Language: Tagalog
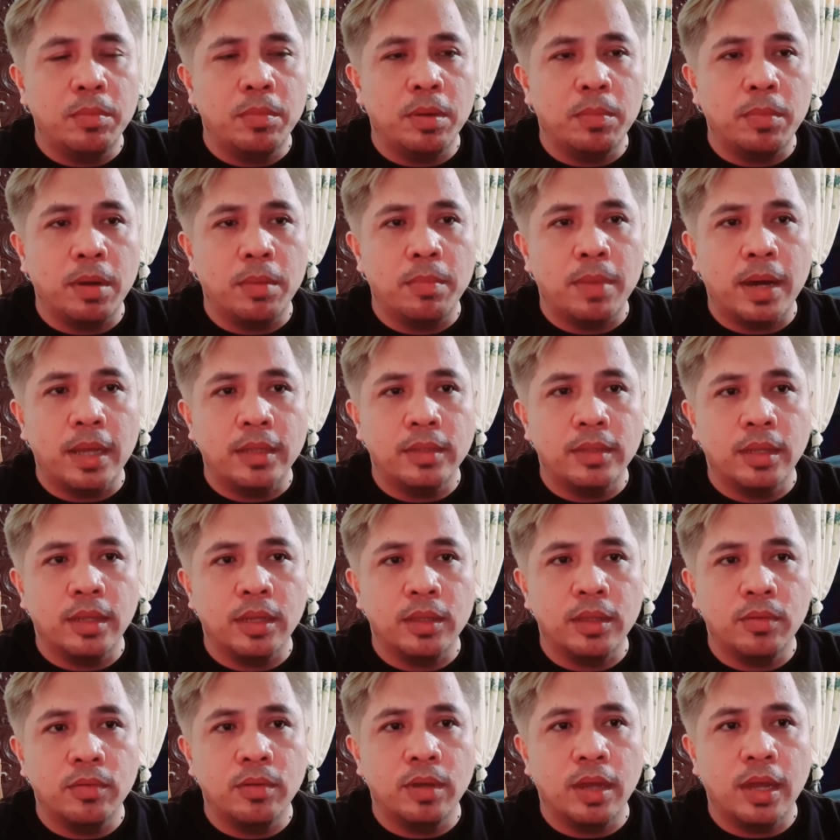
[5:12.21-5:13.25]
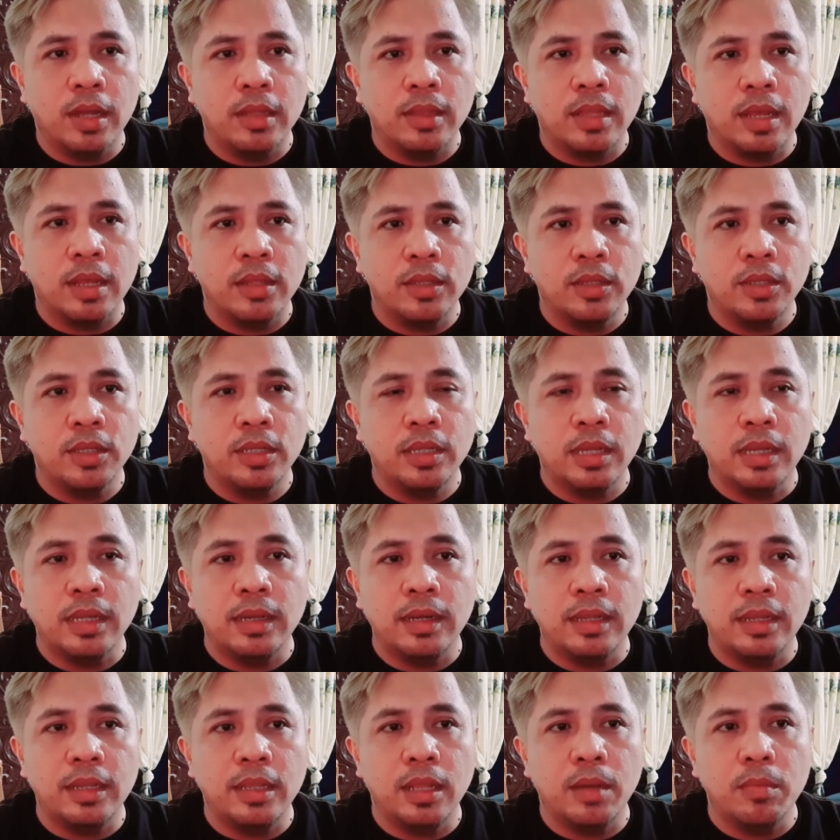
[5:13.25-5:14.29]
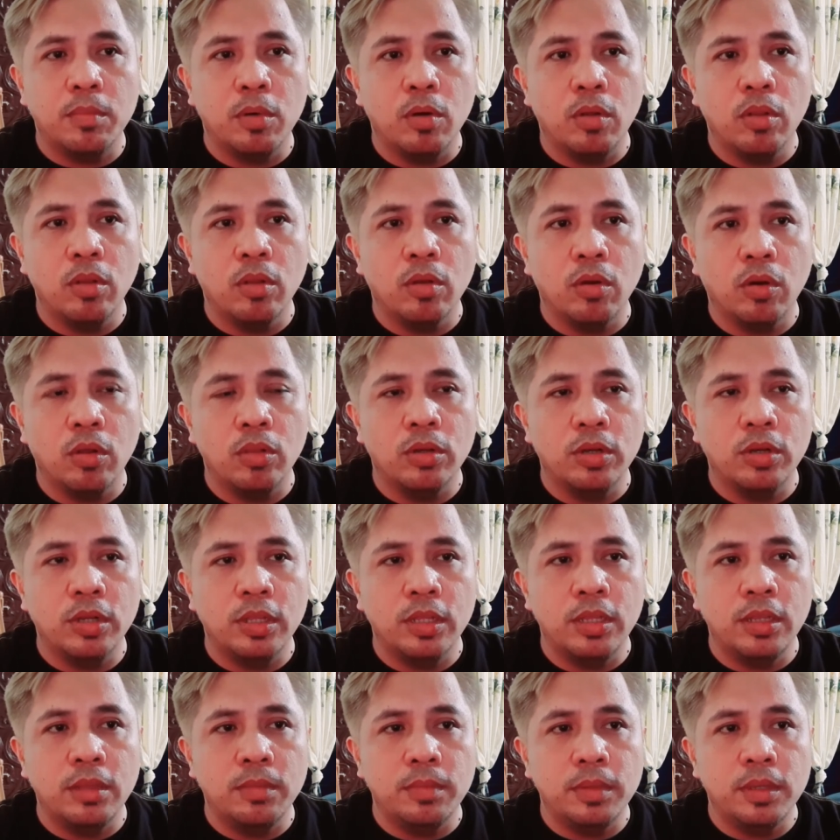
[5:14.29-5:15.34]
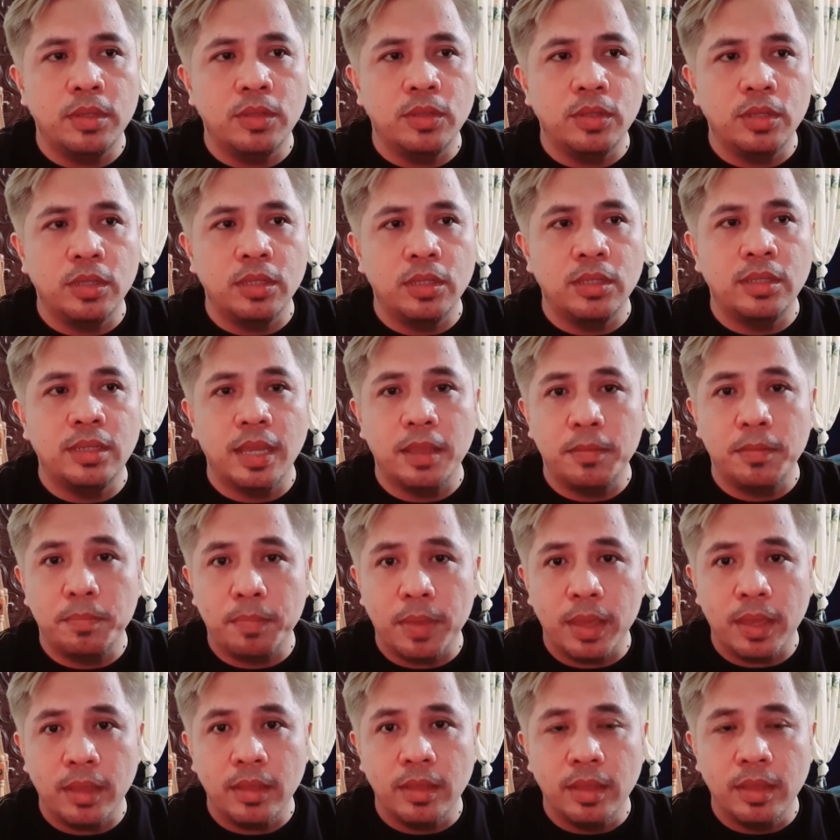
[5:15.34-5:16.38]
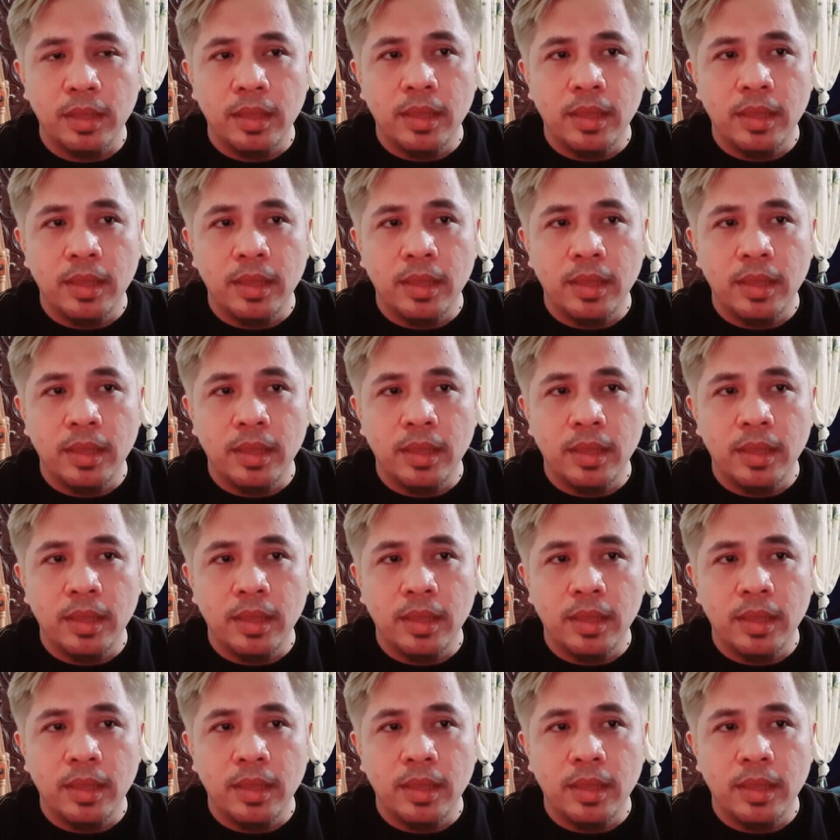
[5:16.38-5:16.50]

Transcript: may mababasa kayong attach readable colored image in JPEG